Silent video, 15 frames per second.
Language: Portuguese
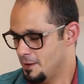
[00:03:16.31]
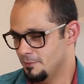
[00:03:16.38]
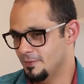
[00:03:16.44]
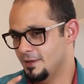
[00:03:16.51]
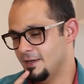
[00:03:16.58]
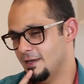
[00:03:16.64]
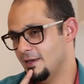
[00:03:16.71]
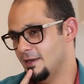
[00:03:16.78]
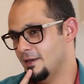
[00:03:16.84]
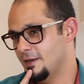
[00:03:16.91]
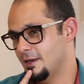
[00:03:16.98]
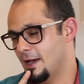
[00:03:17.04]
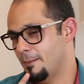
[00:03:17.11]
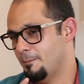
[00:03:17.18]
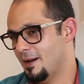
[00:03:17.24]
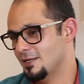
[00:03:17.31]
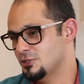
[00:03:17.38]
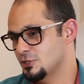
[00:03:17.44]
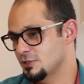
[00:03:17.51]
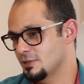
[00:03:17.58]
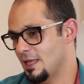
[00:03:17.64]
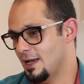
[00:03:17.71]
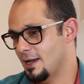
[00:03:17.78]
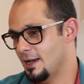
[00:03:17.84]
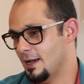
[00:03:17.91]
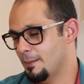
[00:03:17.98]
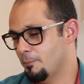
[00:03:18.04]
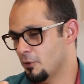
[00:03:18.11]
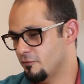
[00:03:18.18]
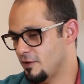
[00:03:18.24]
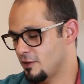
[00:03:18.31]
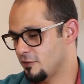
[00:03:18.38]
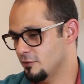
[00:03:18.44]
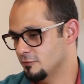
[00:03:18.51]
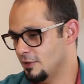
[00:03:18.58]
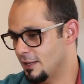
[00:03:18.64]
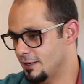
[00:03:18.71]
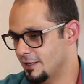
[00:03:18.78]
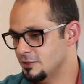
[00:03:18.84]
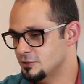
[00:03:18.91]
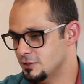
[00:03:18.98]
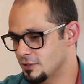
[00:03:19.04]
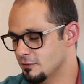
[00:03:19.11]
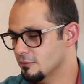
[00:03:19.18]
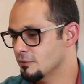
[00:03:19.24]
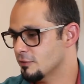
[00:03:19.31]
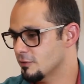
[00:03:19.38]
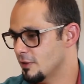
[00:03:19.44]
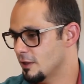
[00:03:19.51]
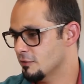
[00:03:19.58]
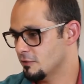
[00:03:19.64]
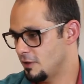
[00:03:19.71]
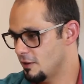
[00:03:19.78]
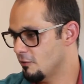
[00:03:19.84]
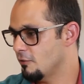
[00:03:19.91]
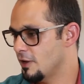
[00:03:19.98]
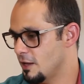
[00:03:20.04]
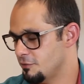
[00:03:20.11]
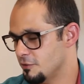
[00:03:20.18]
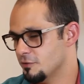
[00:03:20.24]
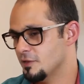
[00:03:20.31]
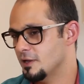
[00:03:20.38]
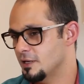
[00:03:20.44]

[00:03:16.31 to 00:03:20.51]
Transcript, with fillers: Né? É, é, a partir da aprovação da lei de língua de sinais, que reconhece essa